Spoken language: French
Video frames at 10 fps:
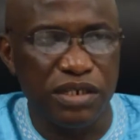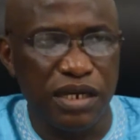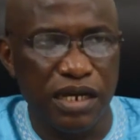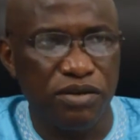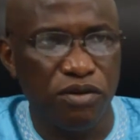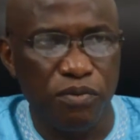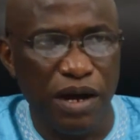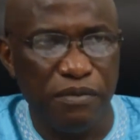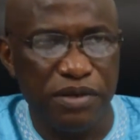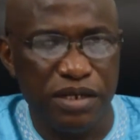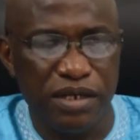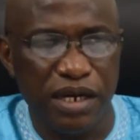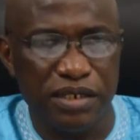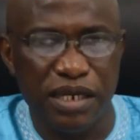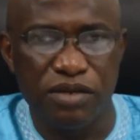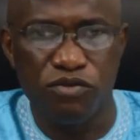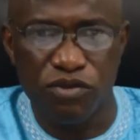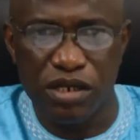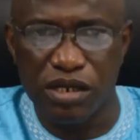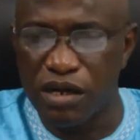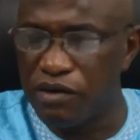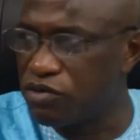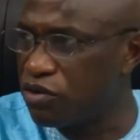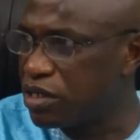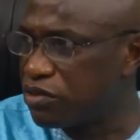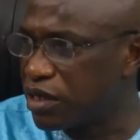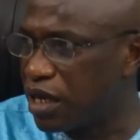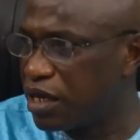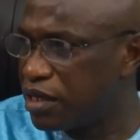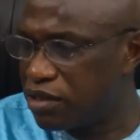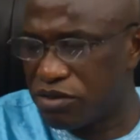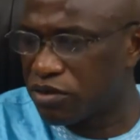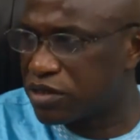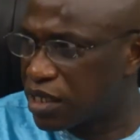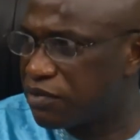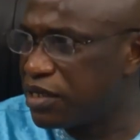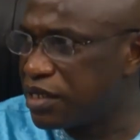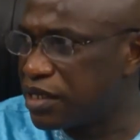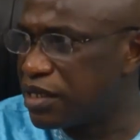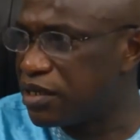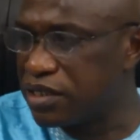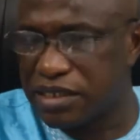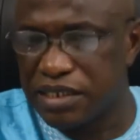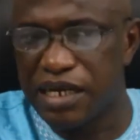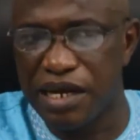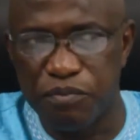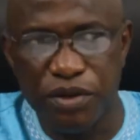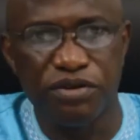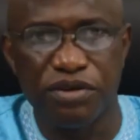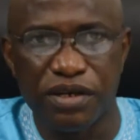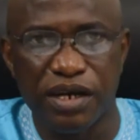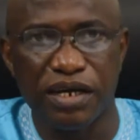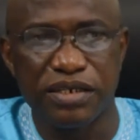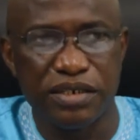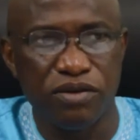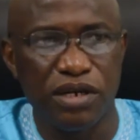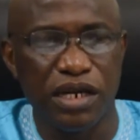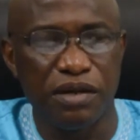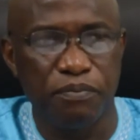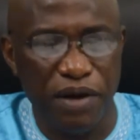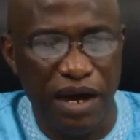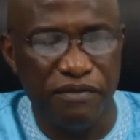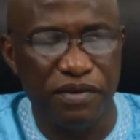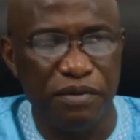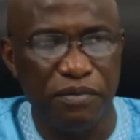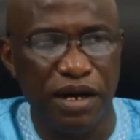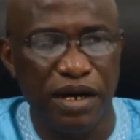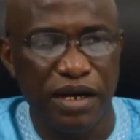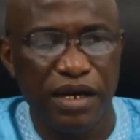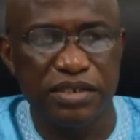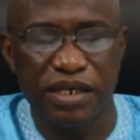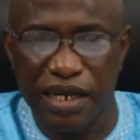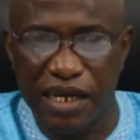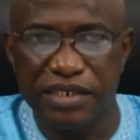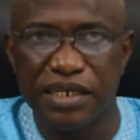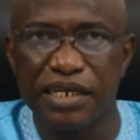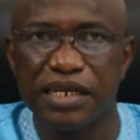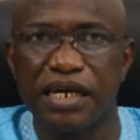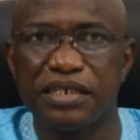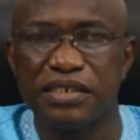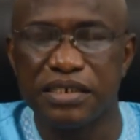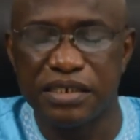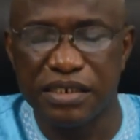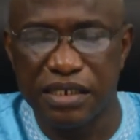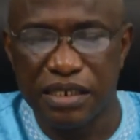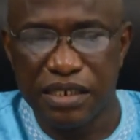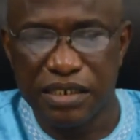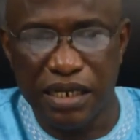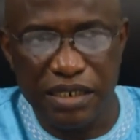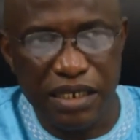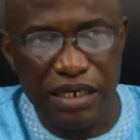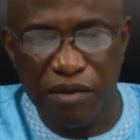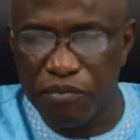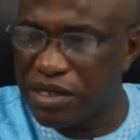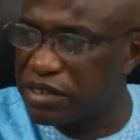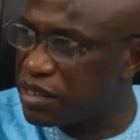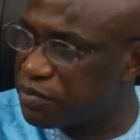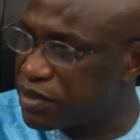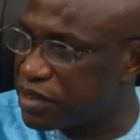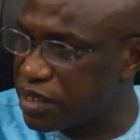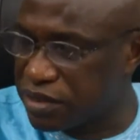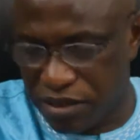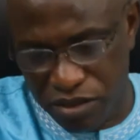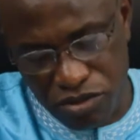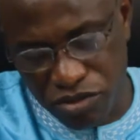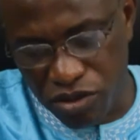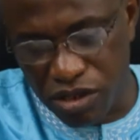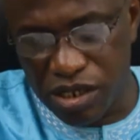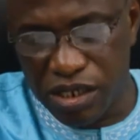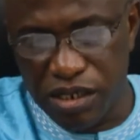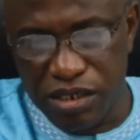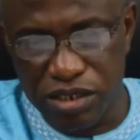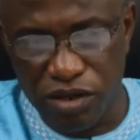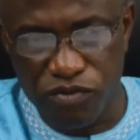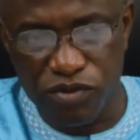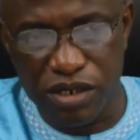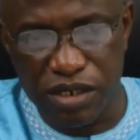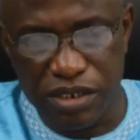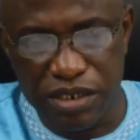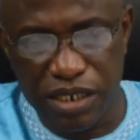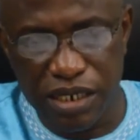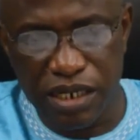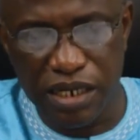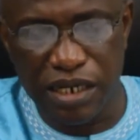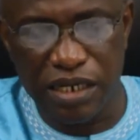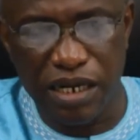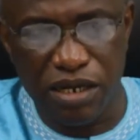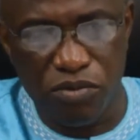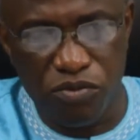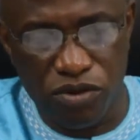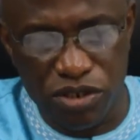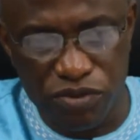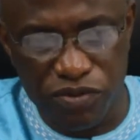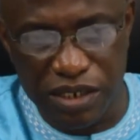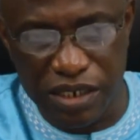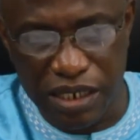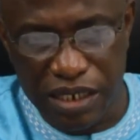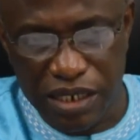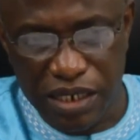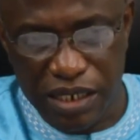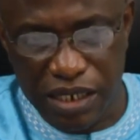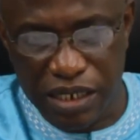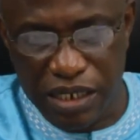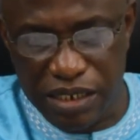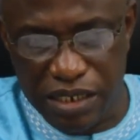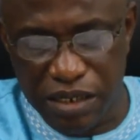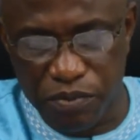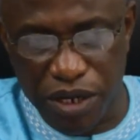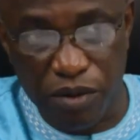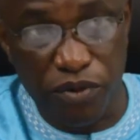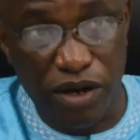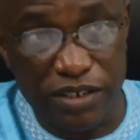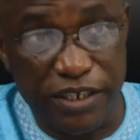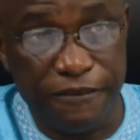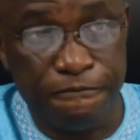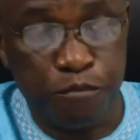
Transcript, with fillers: du gants Ils n'ont pas amené de gants. C'est nous qui leur avons donné du gants. Donc, ce qui veut dire que s'il y a une pénurie de gants, on n'allait pas vraiment se lancer dans, ce, dans cette campagne de dépistage. Donc, euh, j'avoue que c'est les quelques mots que je voulais euh, euh, dire par rapport à ça.